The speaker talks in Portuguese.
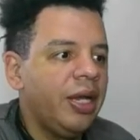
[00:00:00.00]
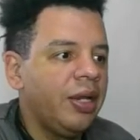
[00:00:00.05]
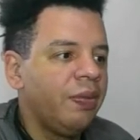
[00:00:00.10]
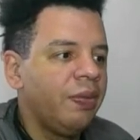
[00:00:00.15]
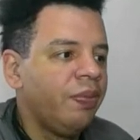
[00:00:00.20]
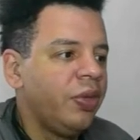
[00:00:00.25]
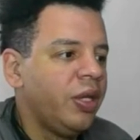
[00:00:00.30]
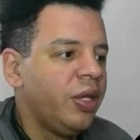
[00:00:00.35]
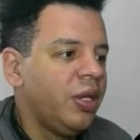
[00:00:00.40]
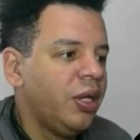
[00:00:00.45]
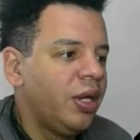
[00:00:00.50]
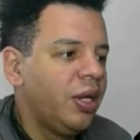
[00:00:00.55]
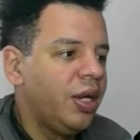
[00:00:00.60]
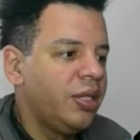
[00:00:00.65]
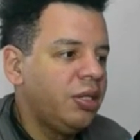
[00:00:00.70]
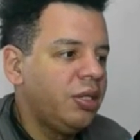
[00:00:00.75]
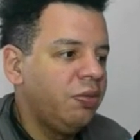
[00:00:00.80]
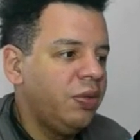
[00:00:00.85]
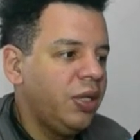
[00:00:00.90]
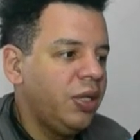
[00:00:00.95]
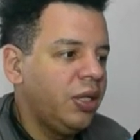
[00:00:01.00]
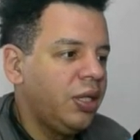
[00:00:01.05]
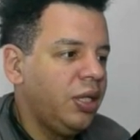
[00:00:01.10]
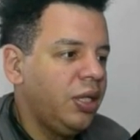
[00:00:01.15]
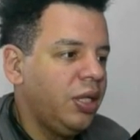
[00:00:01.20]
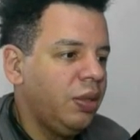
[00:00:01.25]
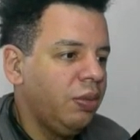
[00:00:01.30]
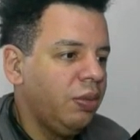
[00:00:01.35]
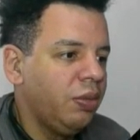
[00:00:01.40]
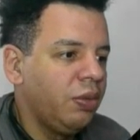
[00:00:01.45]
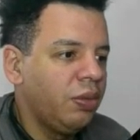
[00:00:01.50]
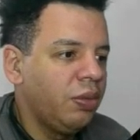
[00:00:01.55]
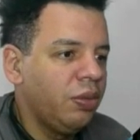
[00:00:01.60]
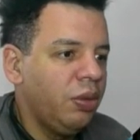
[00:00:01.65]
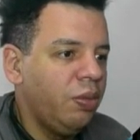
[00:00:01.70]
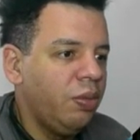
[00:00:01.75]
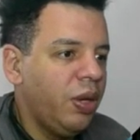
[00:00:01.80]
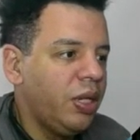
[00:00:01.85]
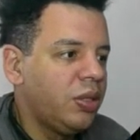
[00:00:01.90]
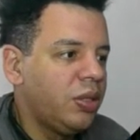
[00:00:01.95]
ela. Aí você vem aqui,
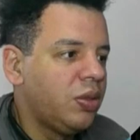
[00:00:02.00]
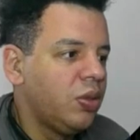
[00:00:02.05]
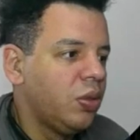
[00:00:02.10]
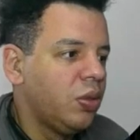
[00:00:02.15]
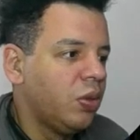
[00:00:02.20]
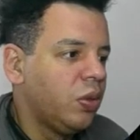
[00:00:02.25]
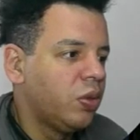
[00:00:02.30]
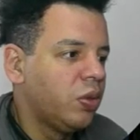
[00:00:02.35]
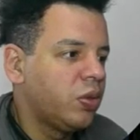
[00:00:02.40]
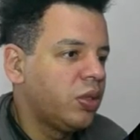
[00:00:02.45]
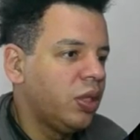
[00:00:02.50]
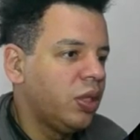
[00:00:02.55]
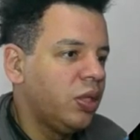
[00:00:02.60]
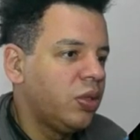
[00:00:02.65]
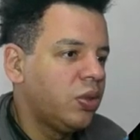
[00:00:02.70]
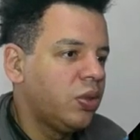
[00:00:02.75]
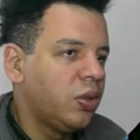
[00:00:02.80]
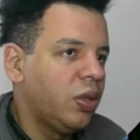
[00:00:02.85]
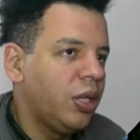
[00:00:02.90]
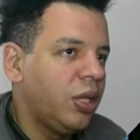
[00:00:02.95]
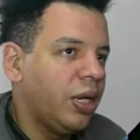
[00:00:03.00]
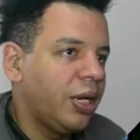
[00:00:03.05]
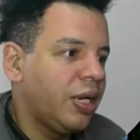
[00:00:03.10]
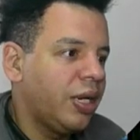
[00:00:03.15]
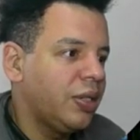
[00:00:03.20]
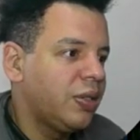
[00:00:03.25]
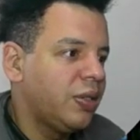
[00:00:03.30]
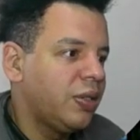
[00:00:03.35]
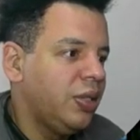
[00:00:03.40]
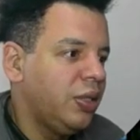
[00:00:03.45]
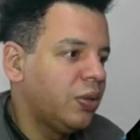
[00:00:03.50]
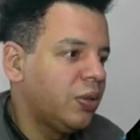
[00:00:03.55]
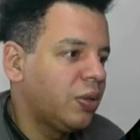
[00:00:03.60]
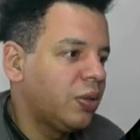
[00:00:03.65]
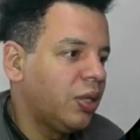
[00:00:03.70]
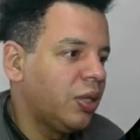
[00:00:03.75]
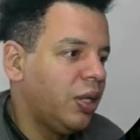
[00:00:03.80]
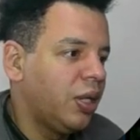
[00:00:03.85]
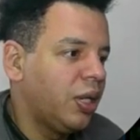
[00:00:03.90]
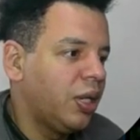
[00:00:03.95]
WinBet.io, seleciona Cassino,
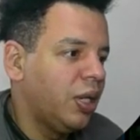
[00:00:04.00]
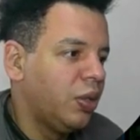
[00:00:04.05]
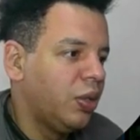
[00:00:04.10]
clica